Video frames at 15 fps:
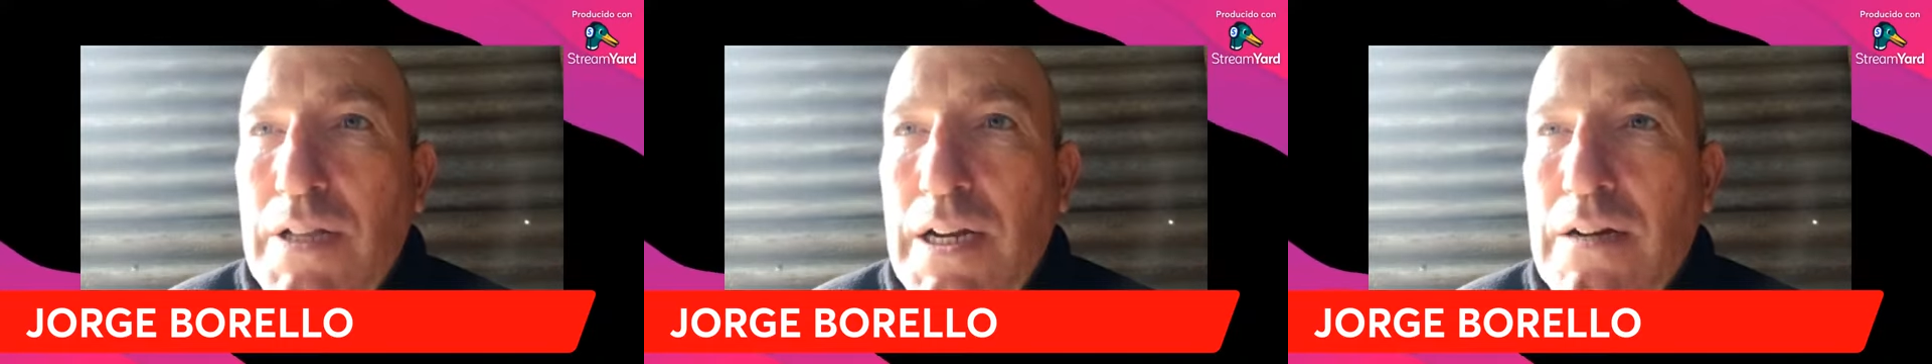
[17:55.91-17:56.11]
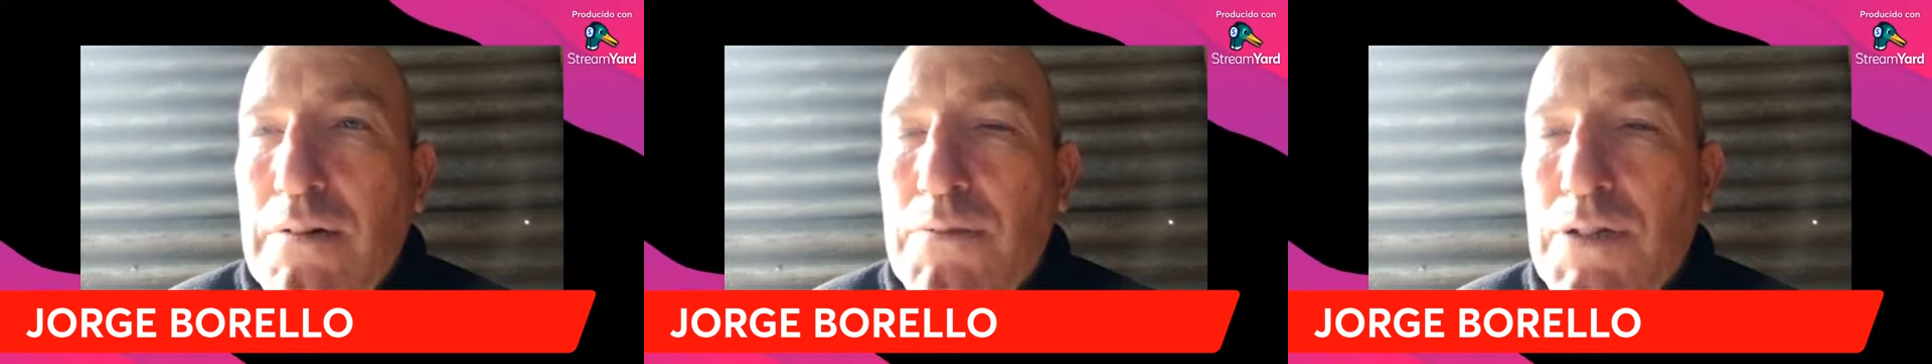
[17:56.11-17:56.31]

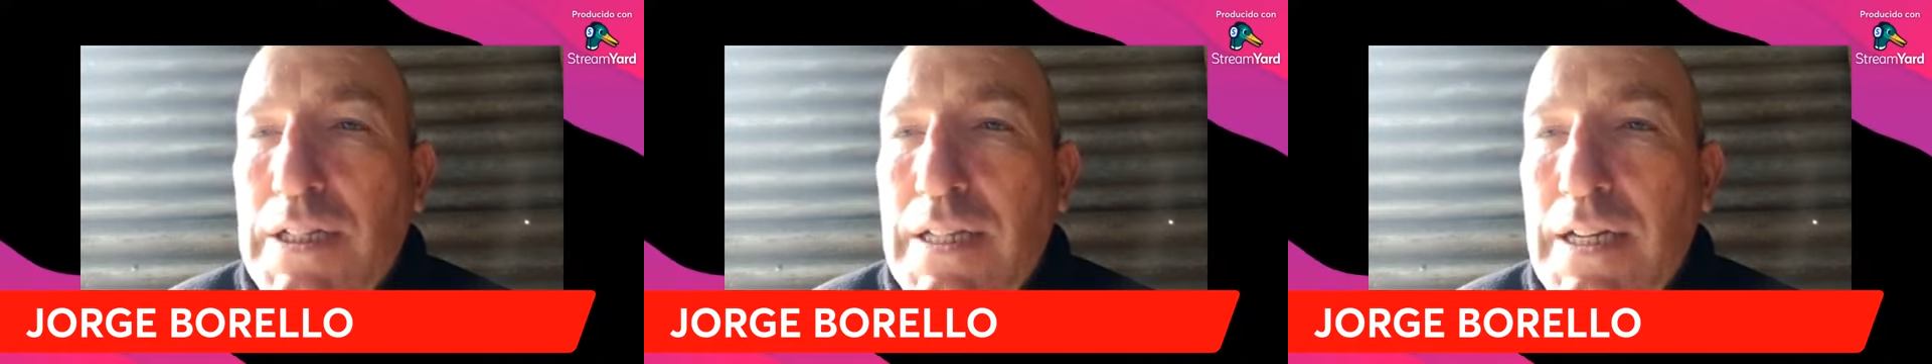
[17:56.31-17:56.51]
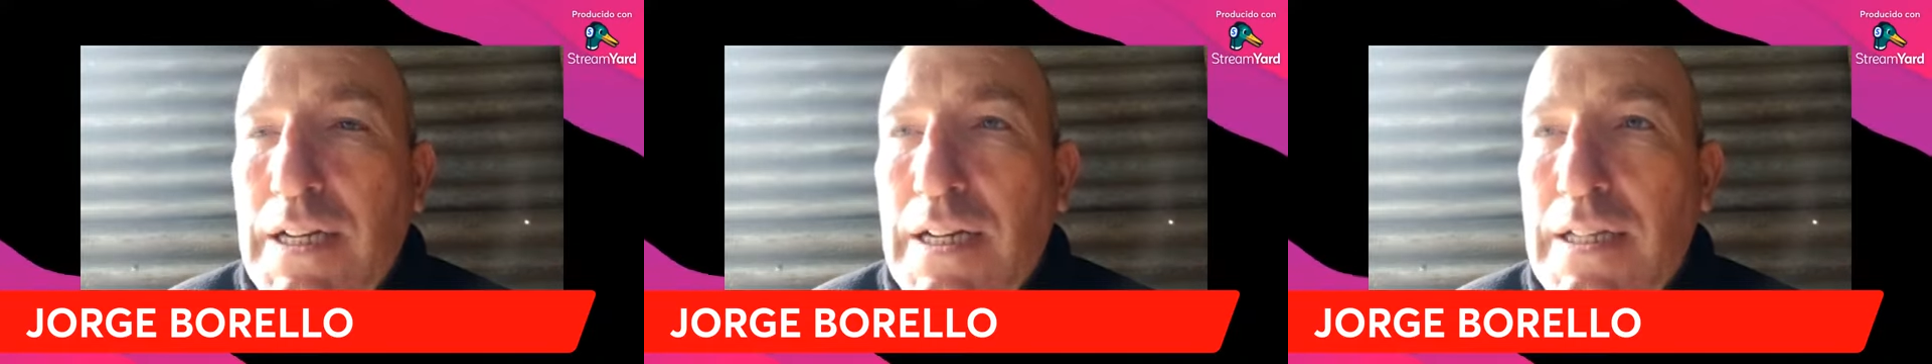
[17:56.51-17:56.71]
de la
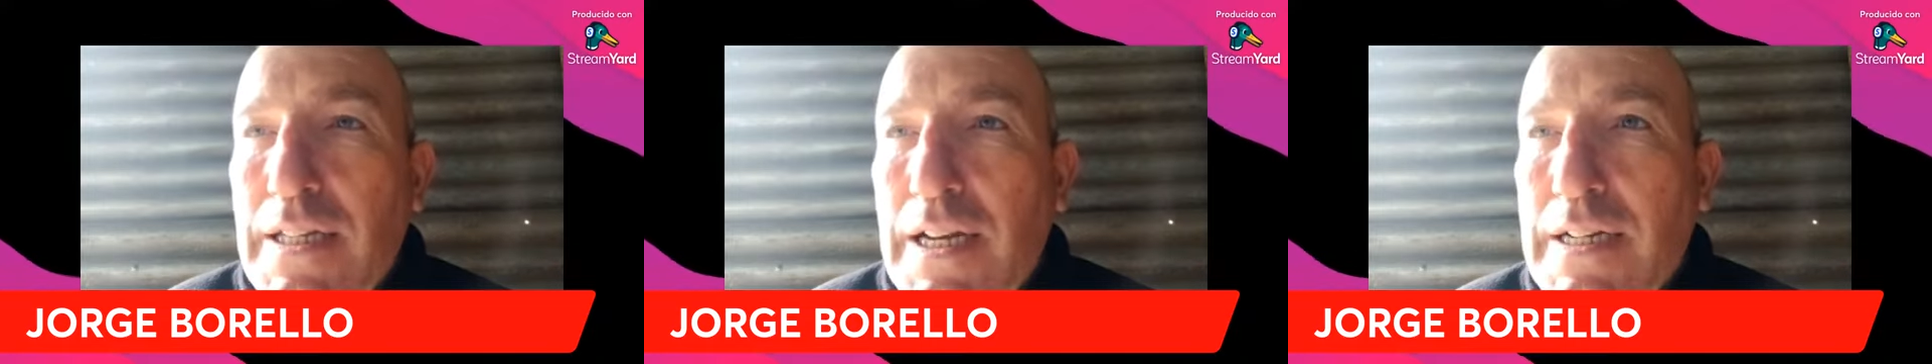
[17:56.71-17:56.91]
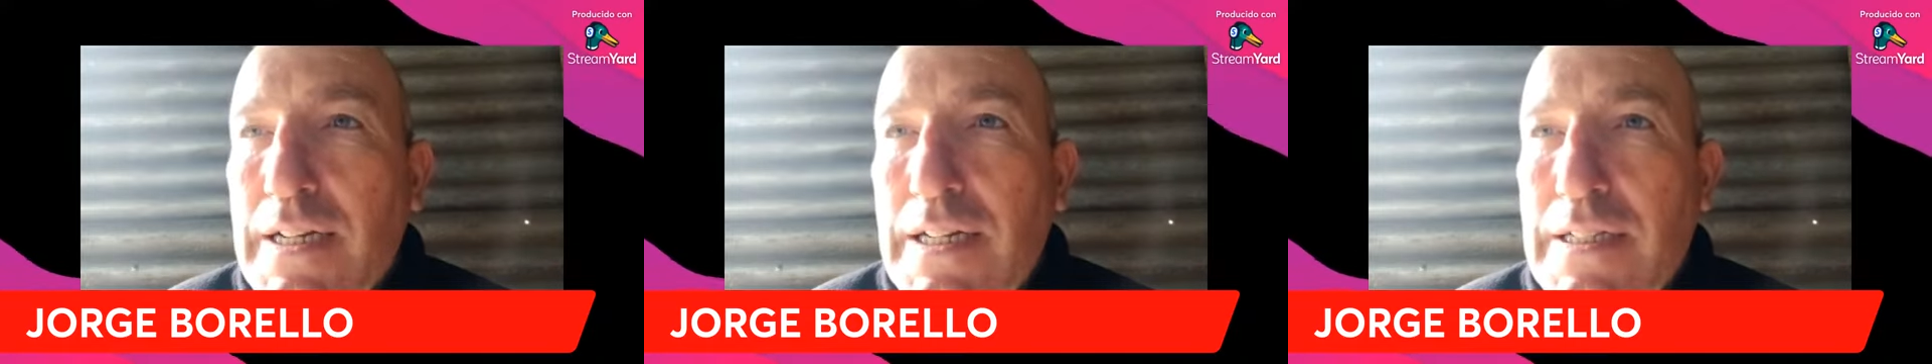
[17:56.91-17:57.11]
comunidad,
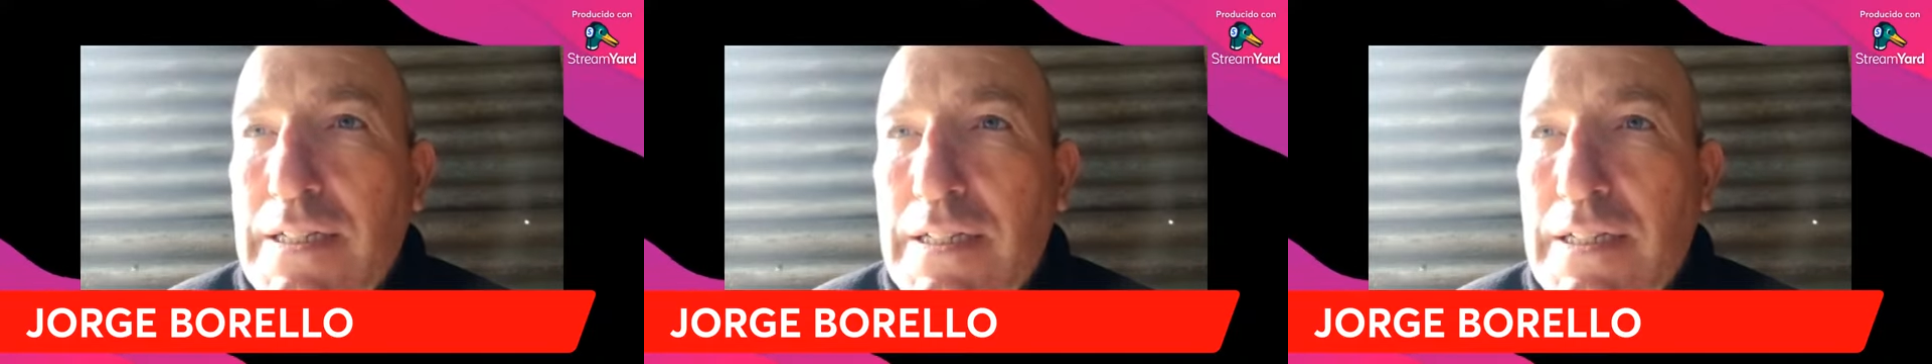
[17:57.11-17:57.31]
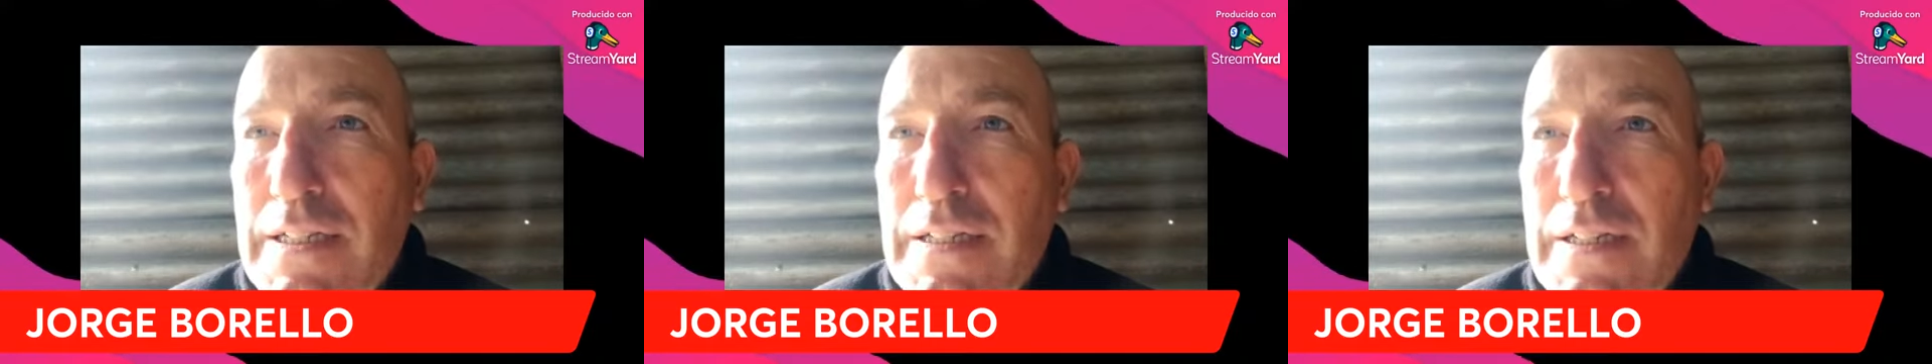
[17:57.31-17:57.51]
de la
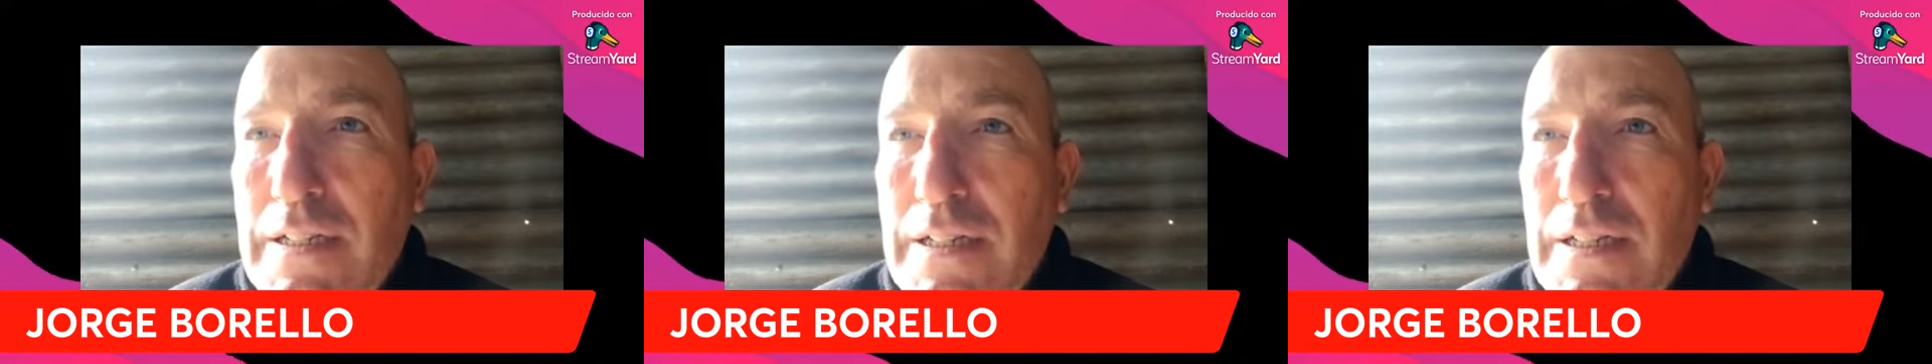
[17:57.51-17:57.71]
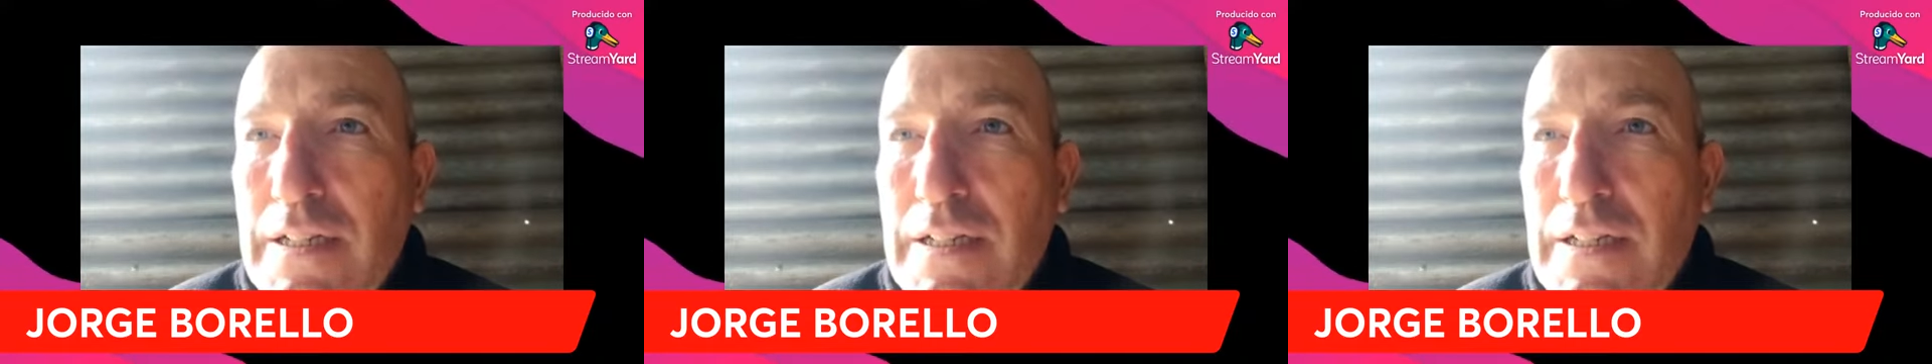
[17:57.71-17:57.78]
gente,